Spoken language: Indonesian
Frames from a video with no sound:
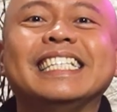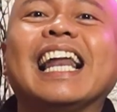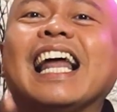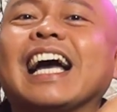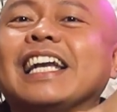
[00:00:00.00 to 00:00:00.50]

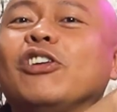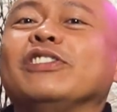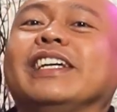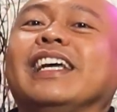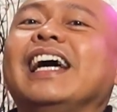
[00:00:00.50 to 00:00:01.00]
Nyalakan
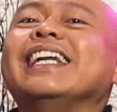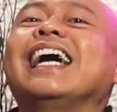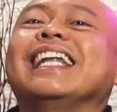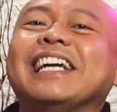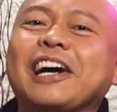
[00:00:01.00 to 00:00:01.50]
loncengnya
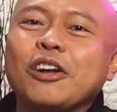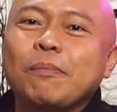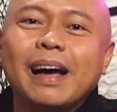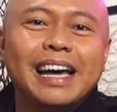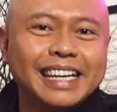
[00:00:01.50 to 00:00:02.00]
dan jangan
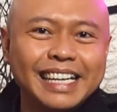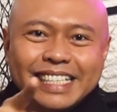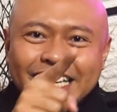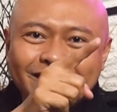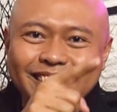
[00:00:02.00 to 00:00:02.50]
lupa
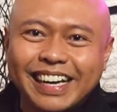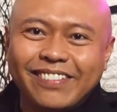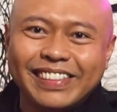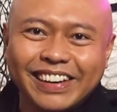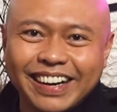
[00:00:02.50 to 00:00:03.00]

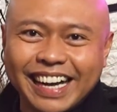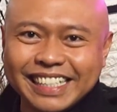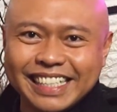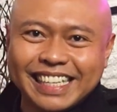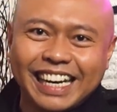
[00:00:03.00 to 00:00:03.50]
di-subscribe. Terima
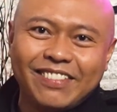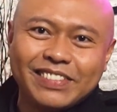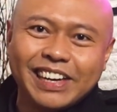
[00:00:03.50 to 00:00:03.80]
kasih, salam